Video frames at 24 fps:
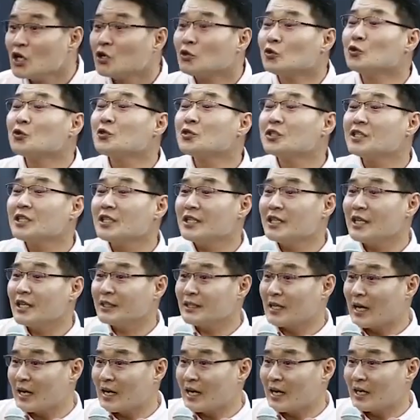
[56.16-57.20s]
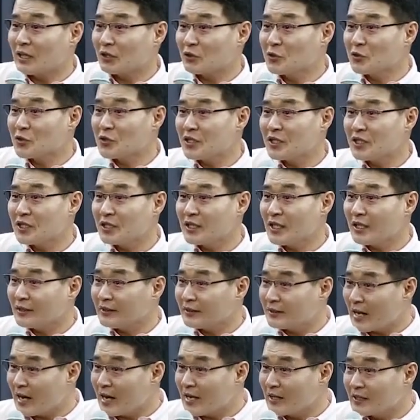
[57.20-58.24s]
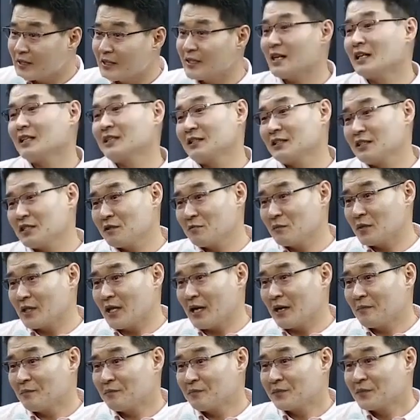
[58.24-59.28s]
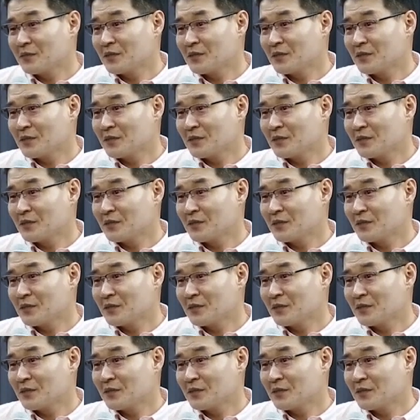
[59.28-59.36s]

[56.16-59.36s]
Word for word: 루시인의 나라, 루시인의 땅이라는 뜻입니다.